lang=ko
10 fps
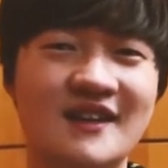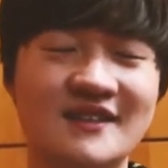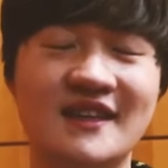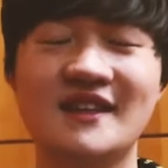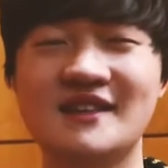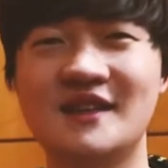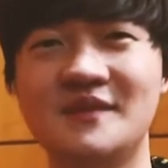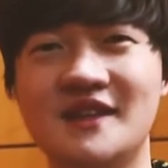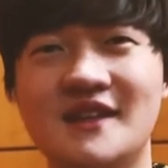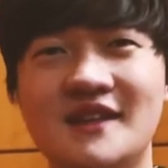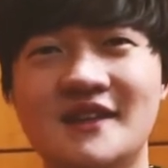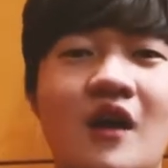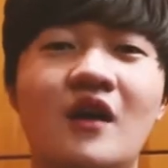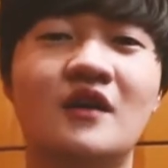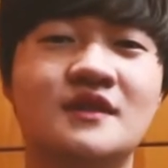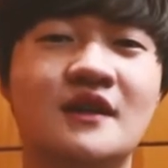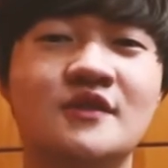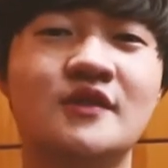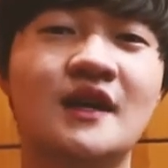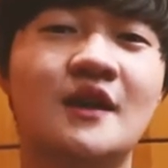생각을 합니다. 아
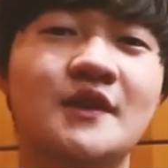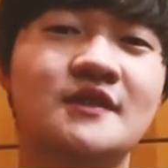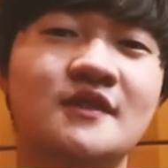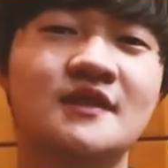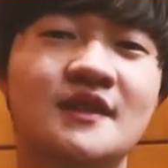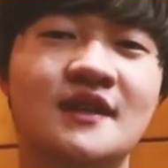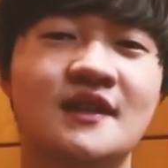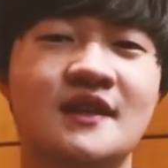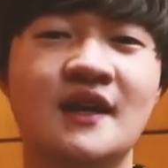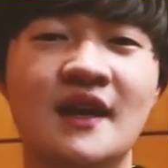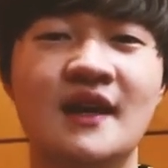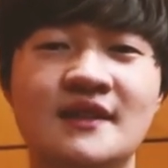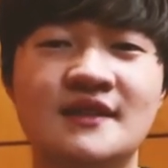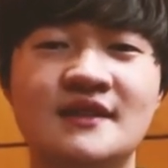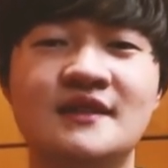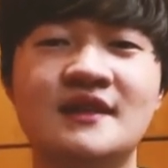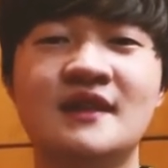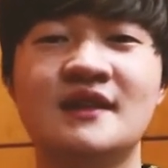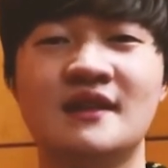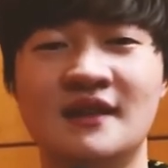작년에 가봤었는데
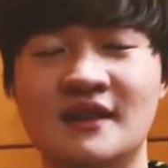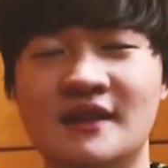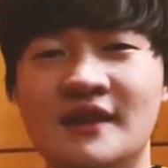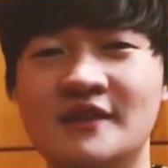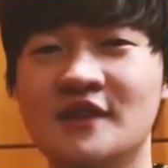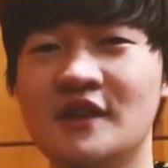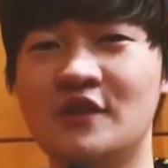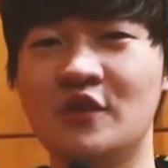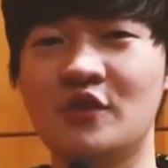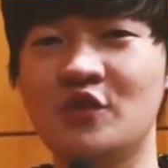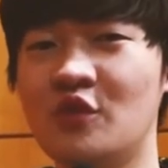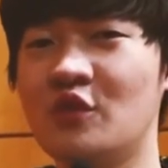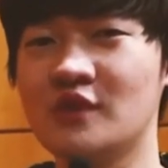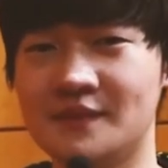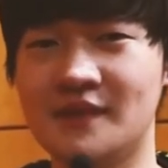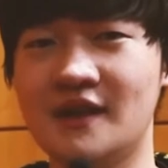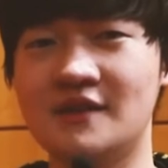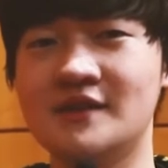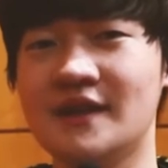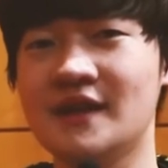진짜 내년에도 또 오고 싶다
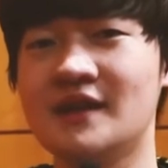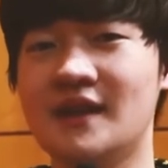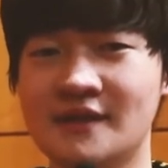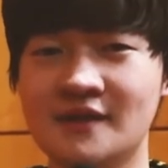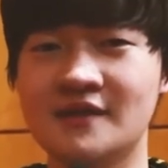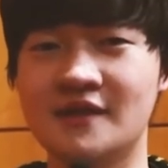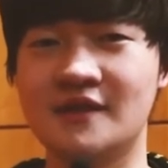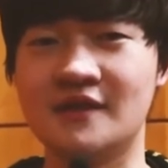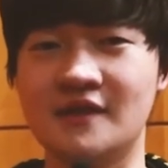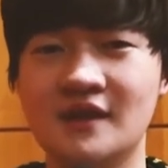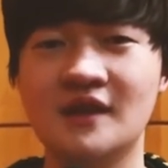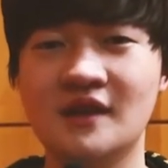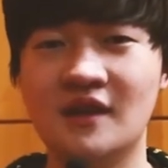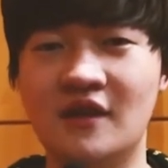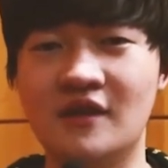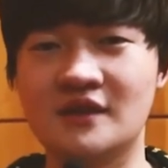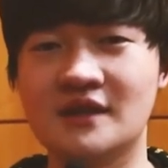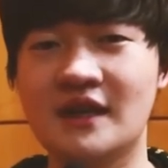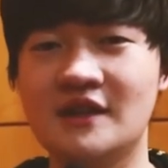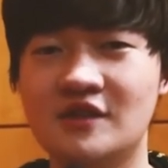이런 생각을 했었어요. 어
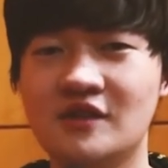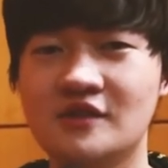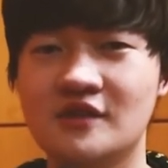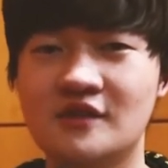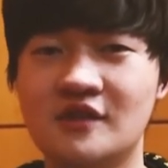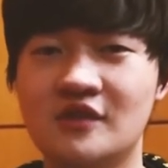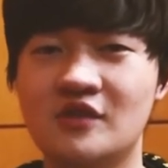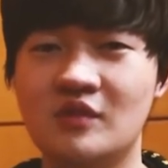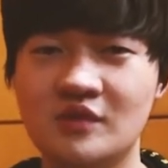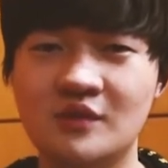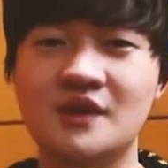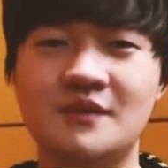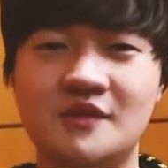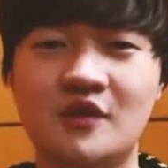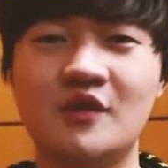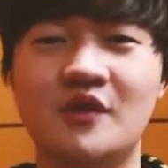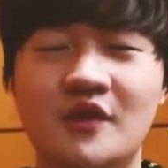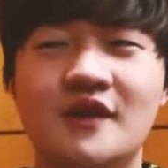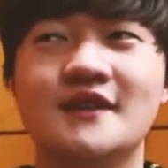그게 이루어져서 너무 너무 기쁘고